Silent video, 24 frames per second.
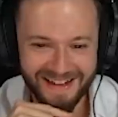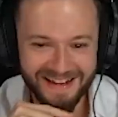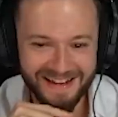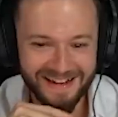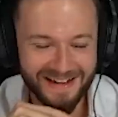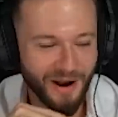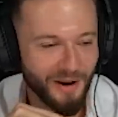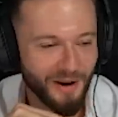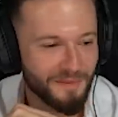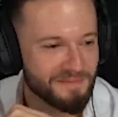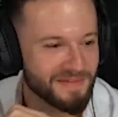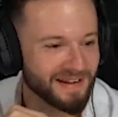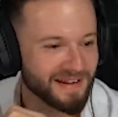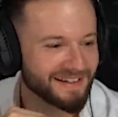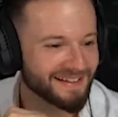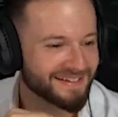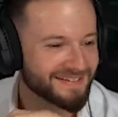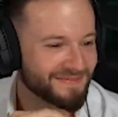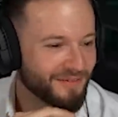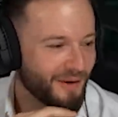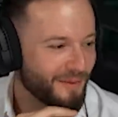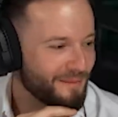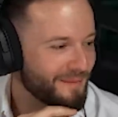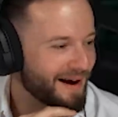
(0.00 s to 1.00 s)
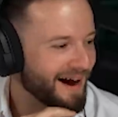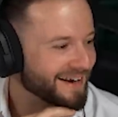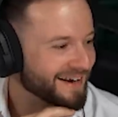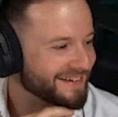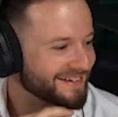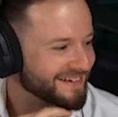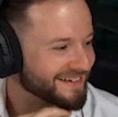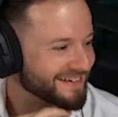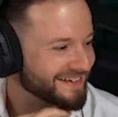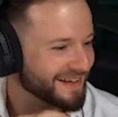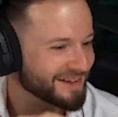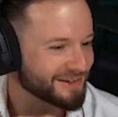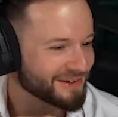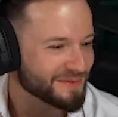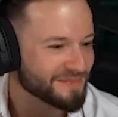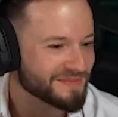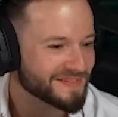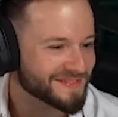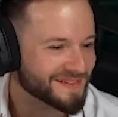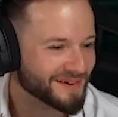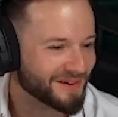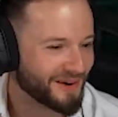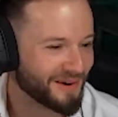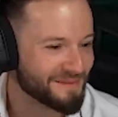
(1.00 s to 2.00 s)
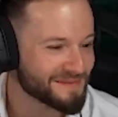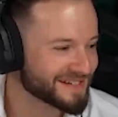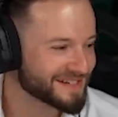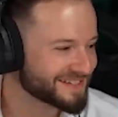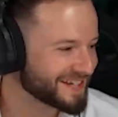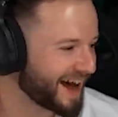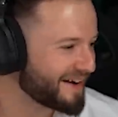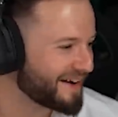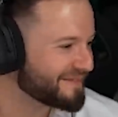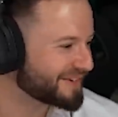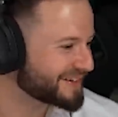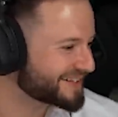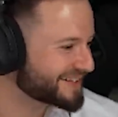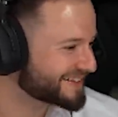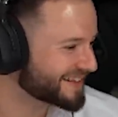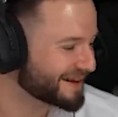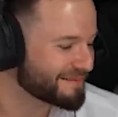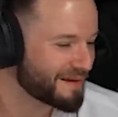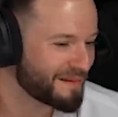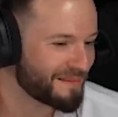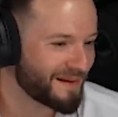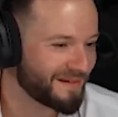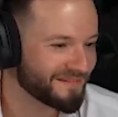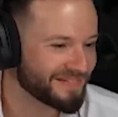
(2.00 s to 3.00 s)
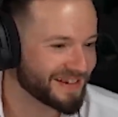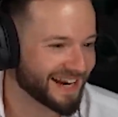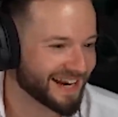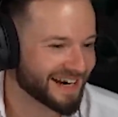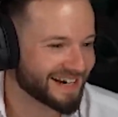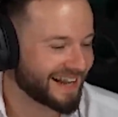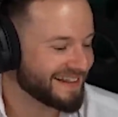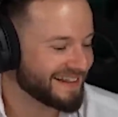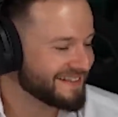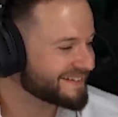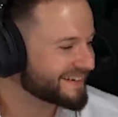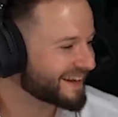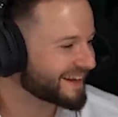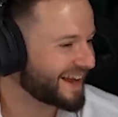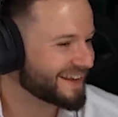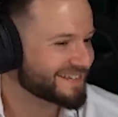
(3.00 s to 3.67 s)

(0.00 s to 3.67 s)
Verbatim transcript: Glaub mir, das Format Der dümmste Kommentar wird dieser mal wieder ganz krass